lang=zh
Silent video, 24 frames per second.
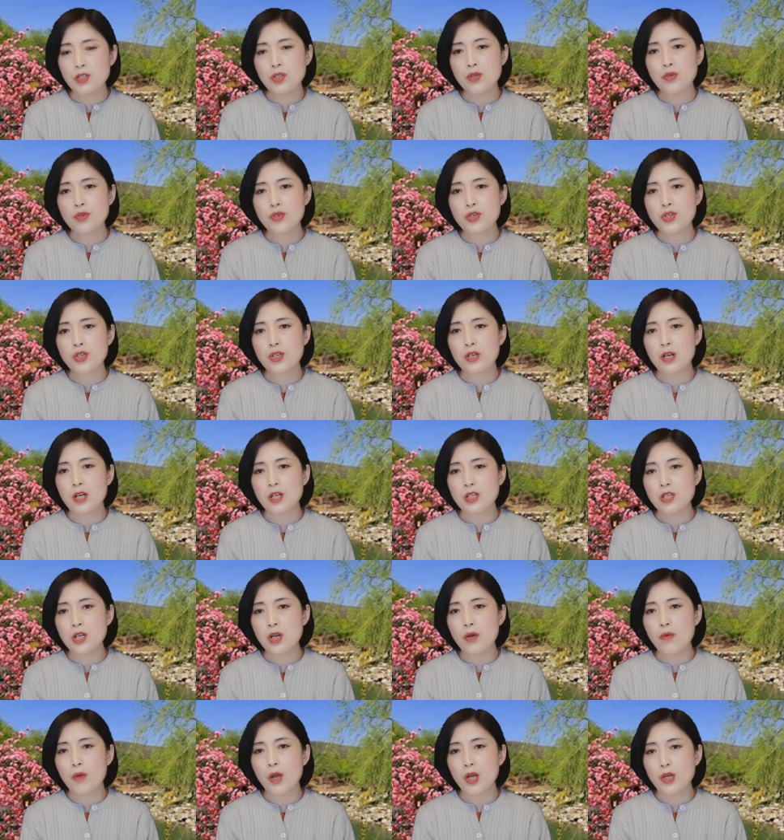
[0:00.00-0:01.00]
就是
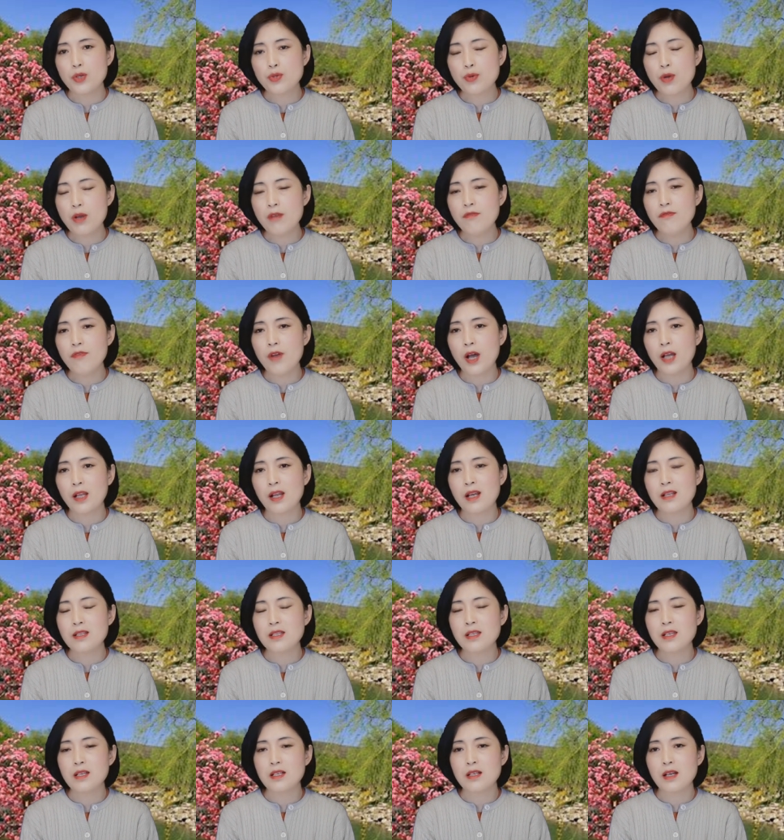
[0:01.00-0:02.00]
这位专访的
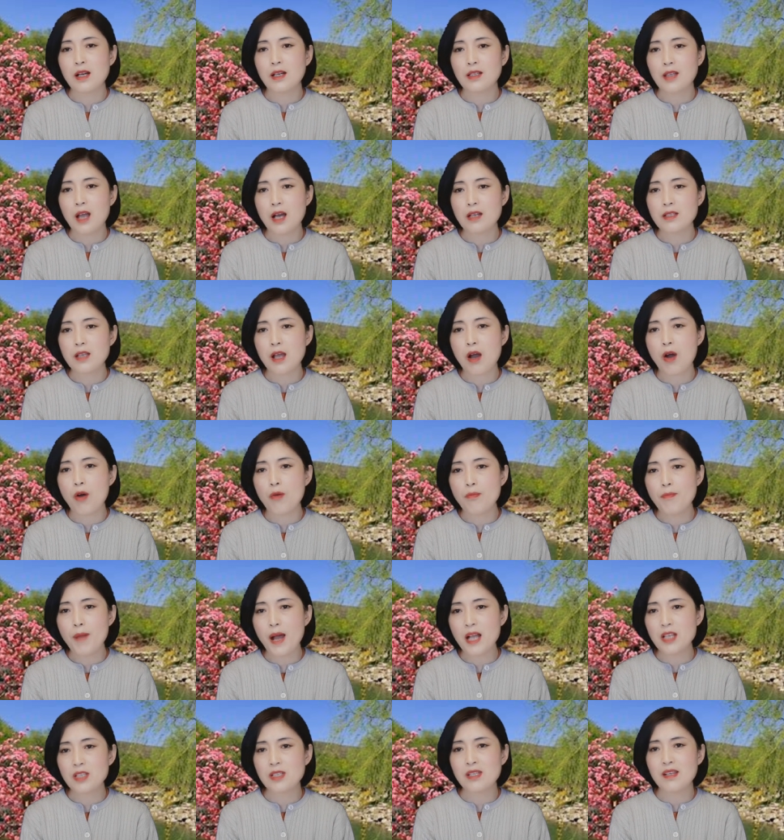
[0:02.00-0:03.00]
记者，他叫
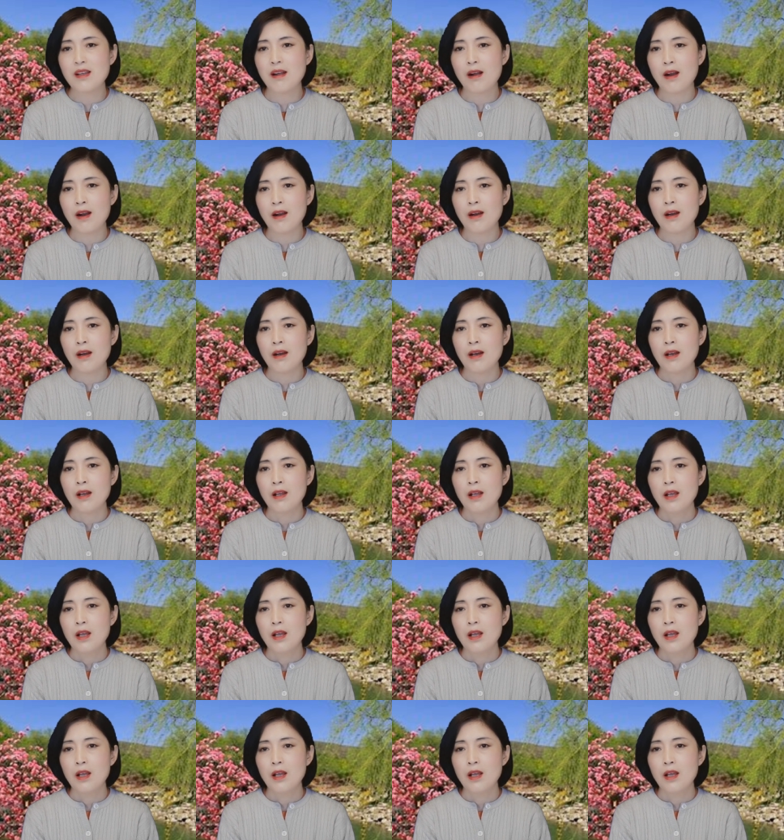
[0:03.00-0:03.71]
巴希尔。